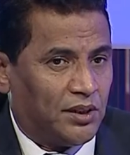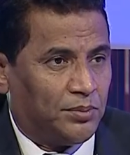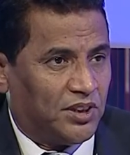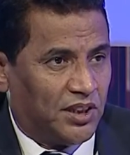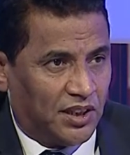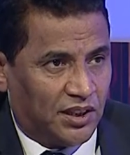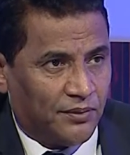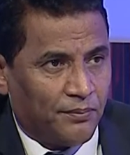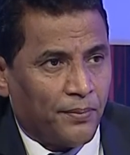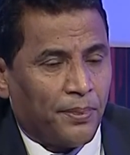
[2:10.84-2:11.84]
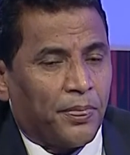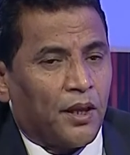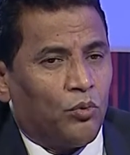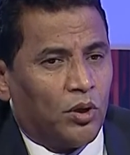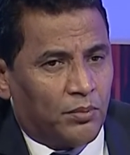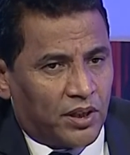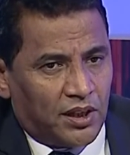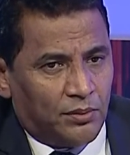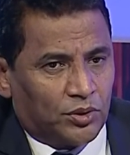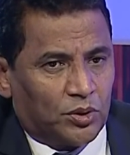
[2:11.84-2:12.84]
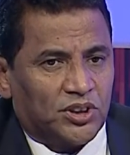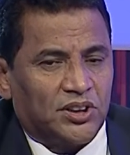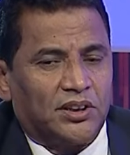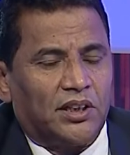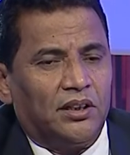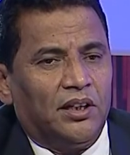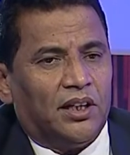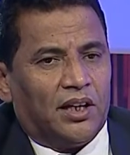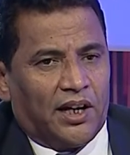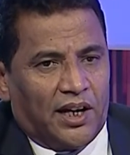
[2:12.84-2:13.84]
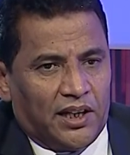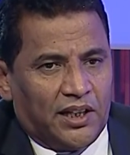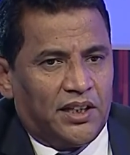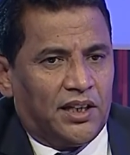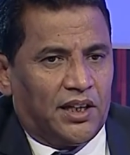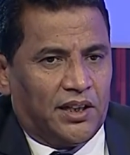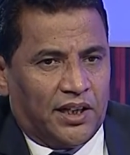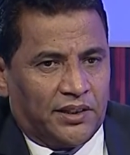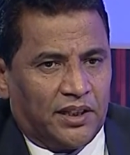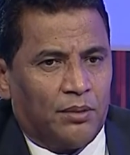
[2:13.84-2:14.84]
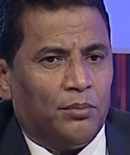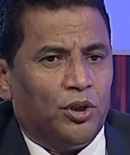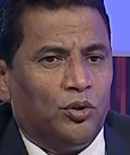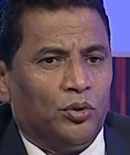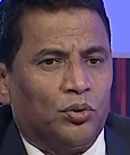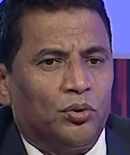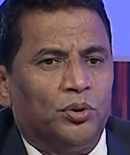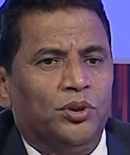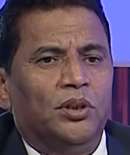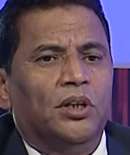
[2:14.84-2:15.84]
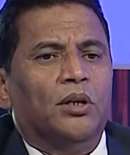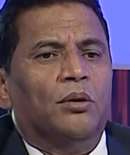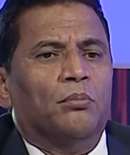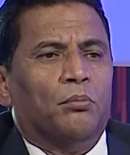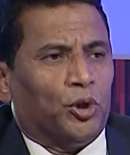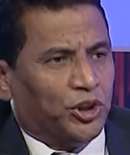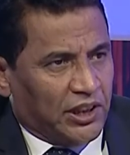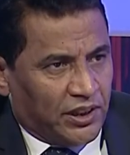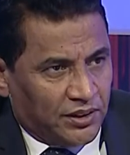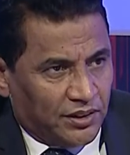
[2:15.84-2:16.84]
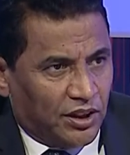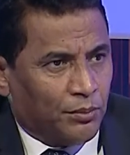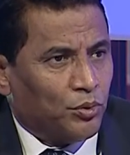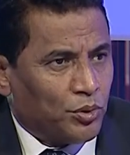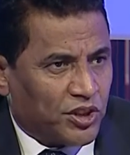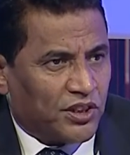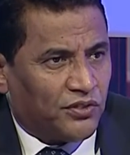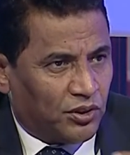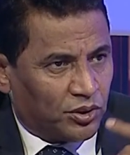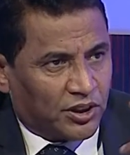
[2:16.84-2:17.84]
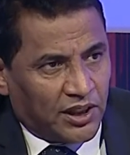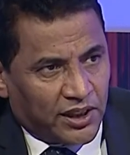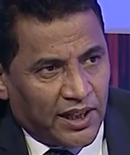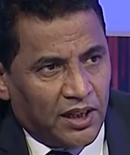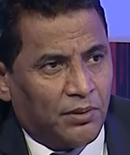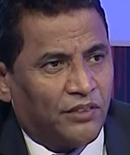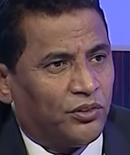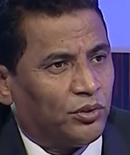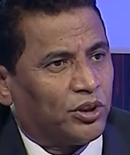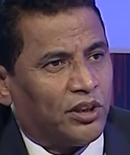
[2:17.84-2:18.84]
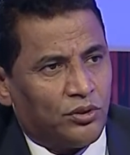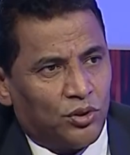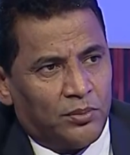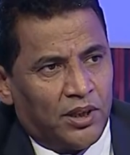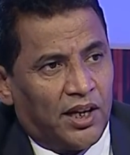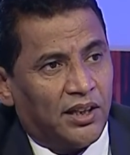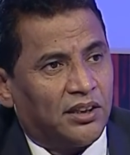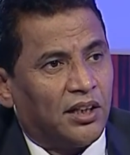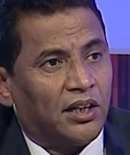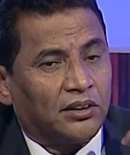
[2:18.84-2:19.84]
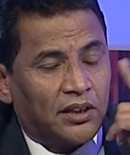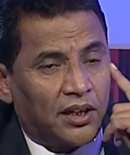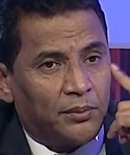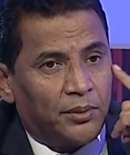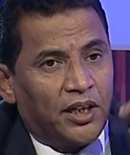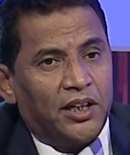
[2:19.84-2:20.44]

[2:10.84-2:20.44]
الابتدائيه والمرحله المتوسطه عليه أن يهتم أنه يكون موديل نموذج في نطق الكلمة في نطق الجملة حتى الطالب